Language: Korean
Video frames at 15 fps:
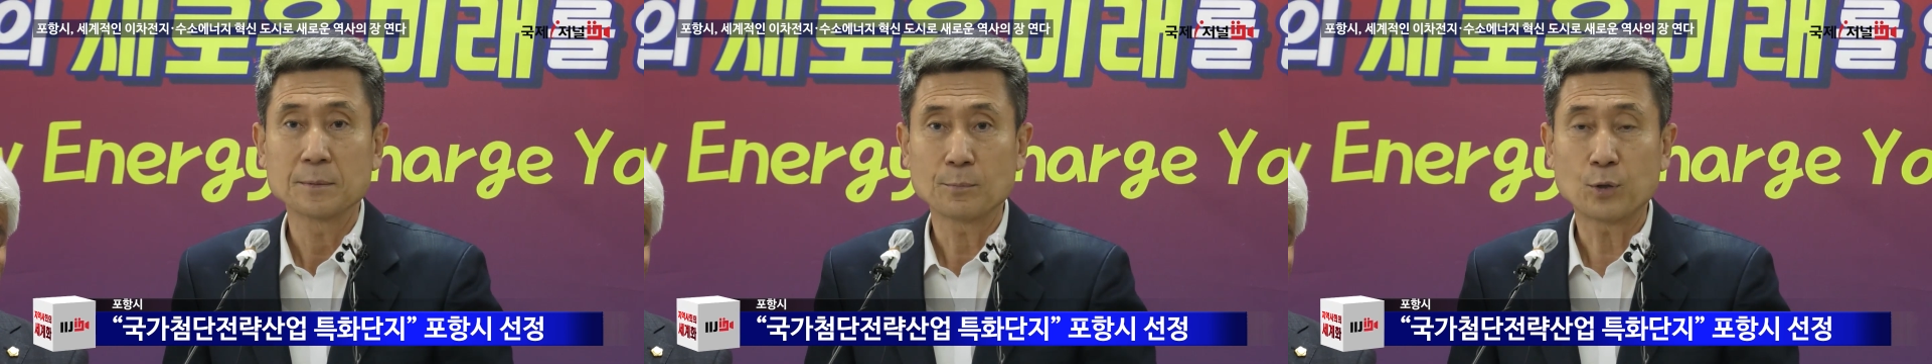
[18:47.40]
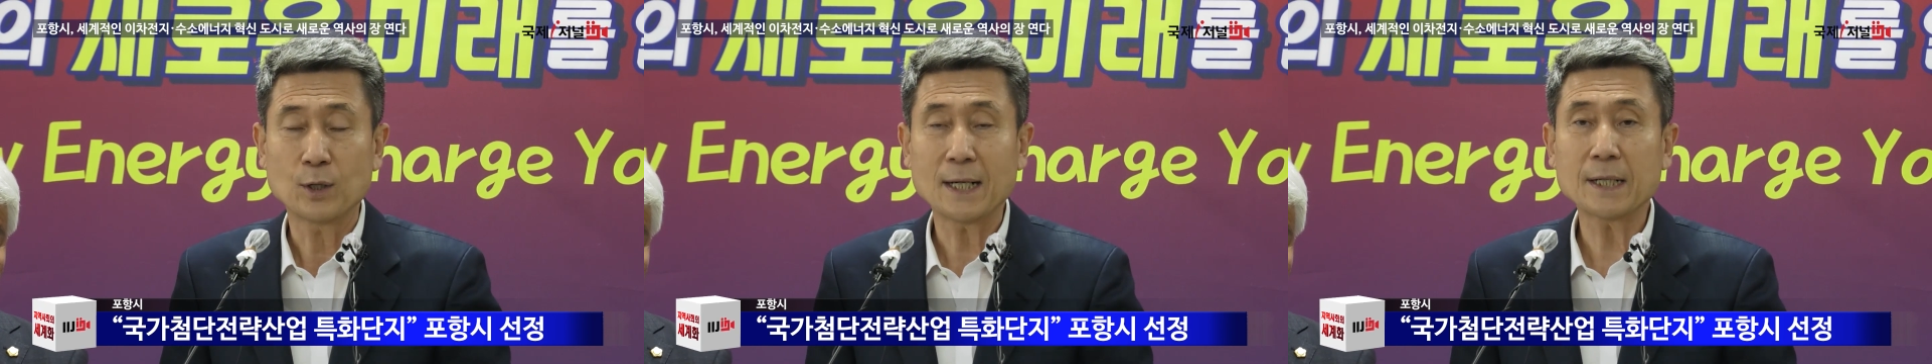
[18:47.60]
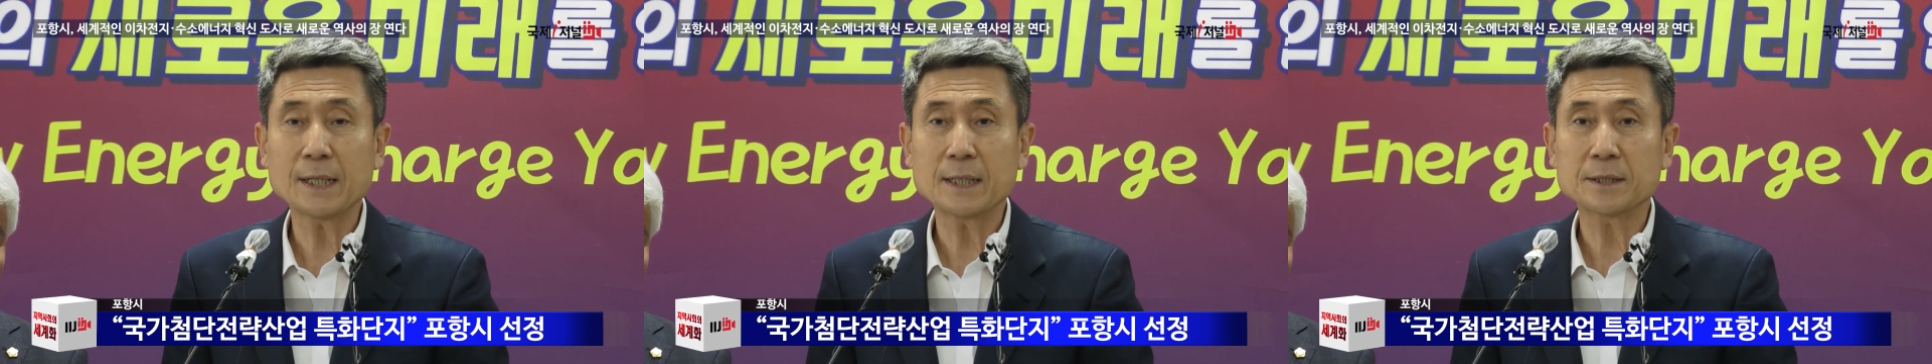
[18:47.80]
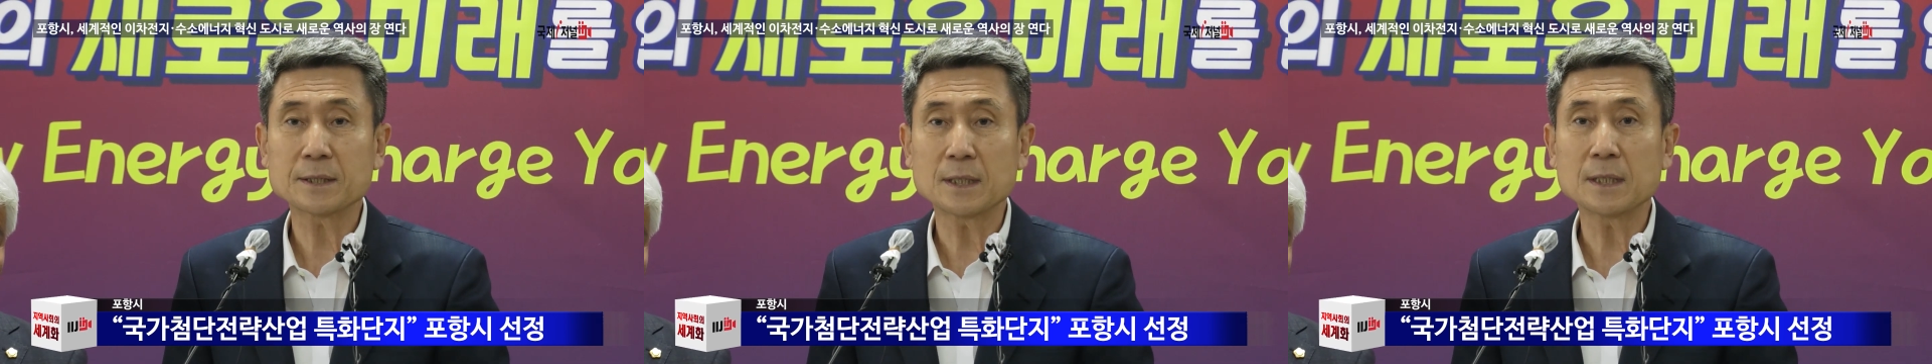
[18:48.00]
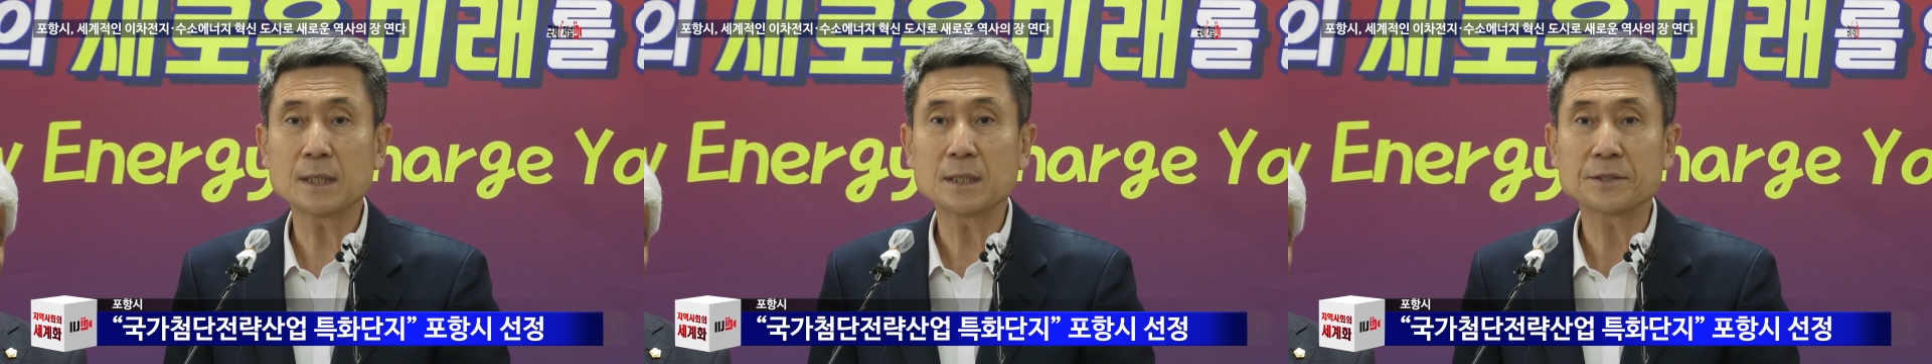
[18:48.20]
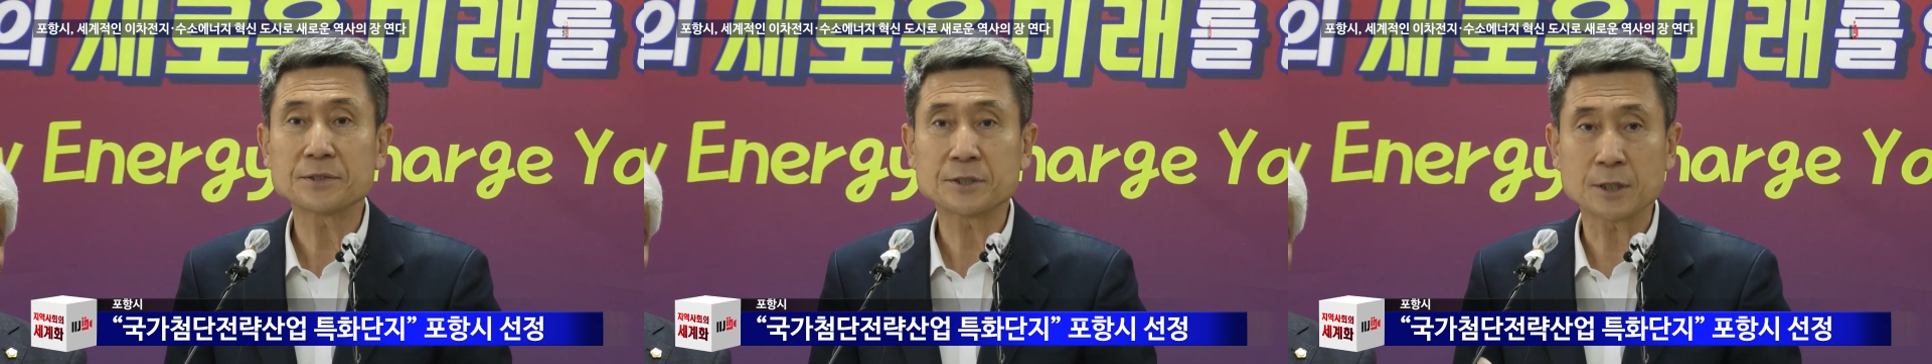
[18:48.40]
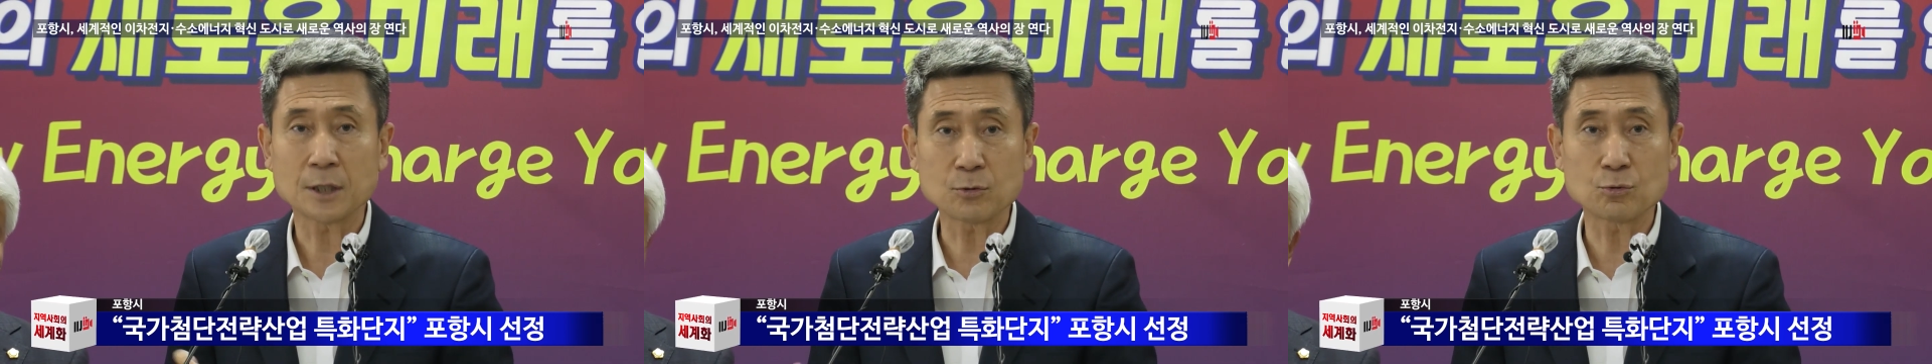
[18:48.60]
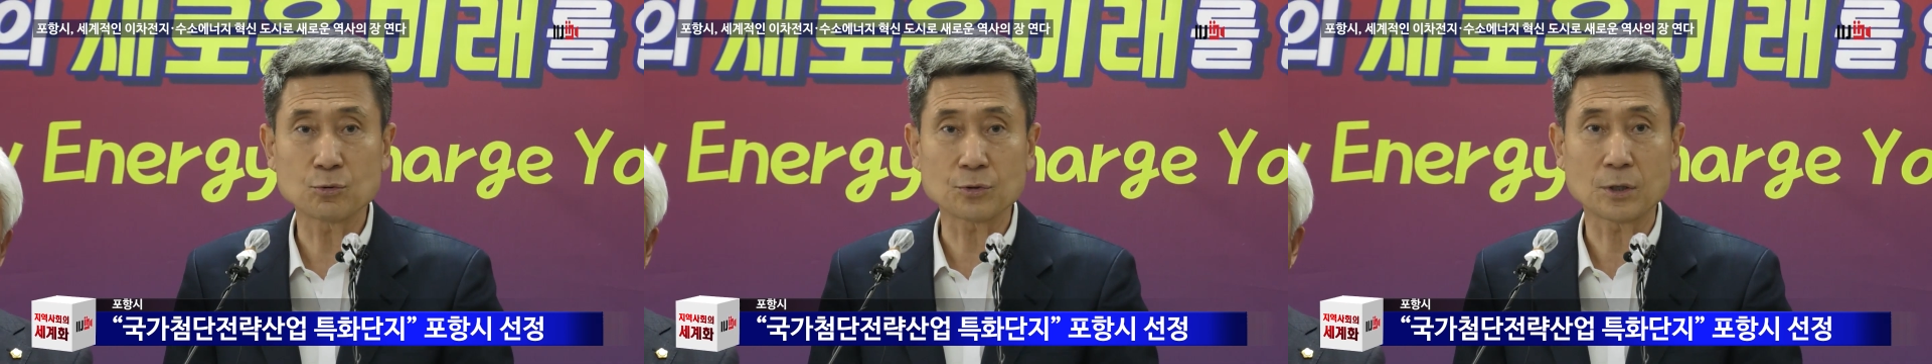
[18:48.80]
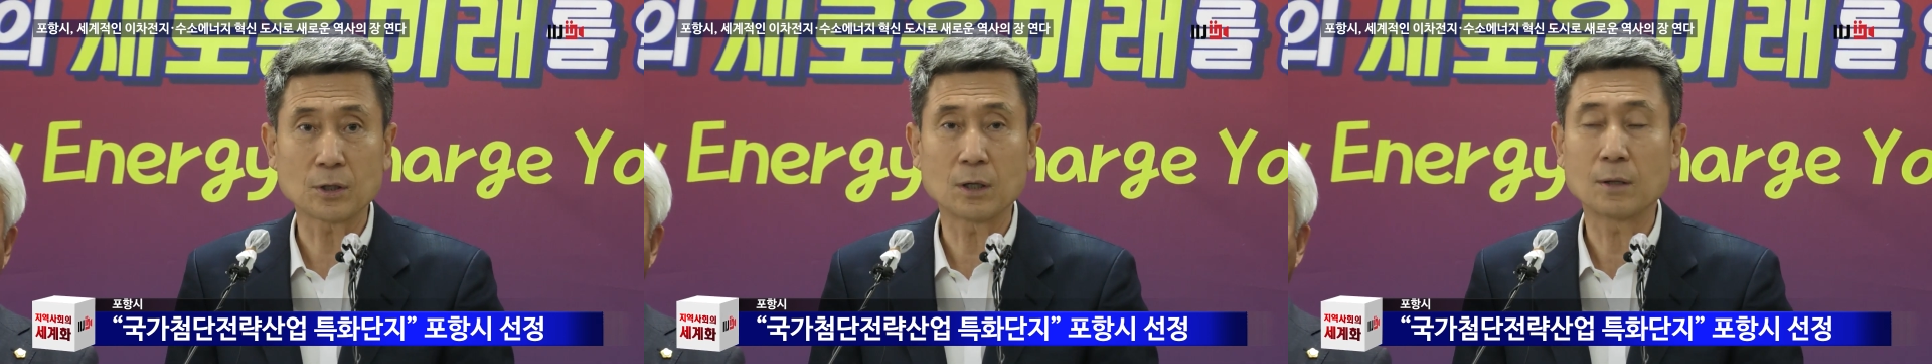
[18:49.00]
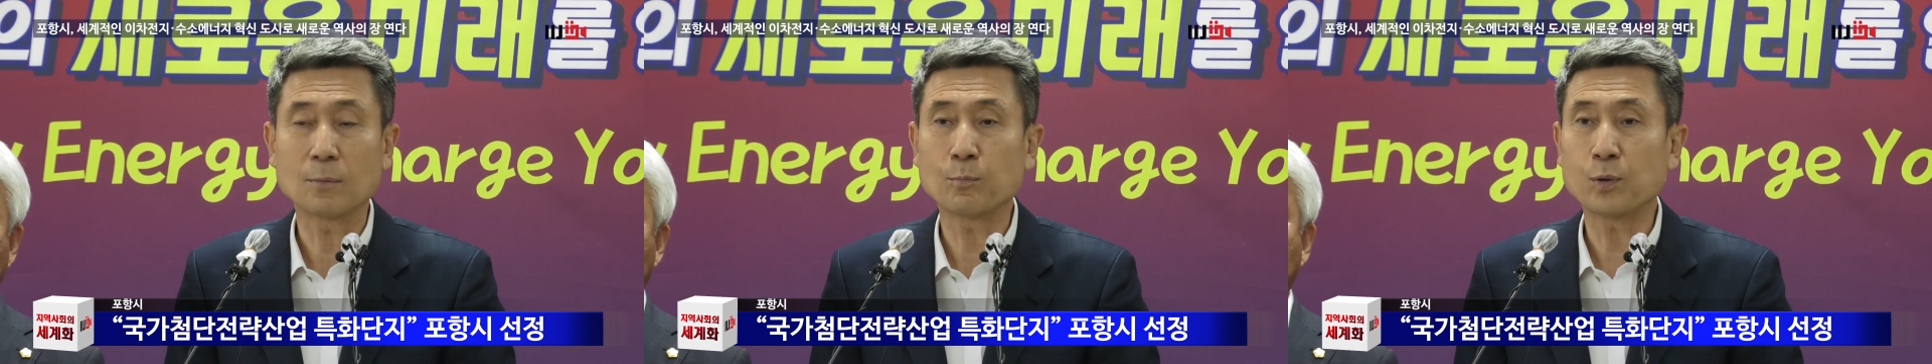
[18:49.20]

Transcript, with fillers: 포항에서 전국으로,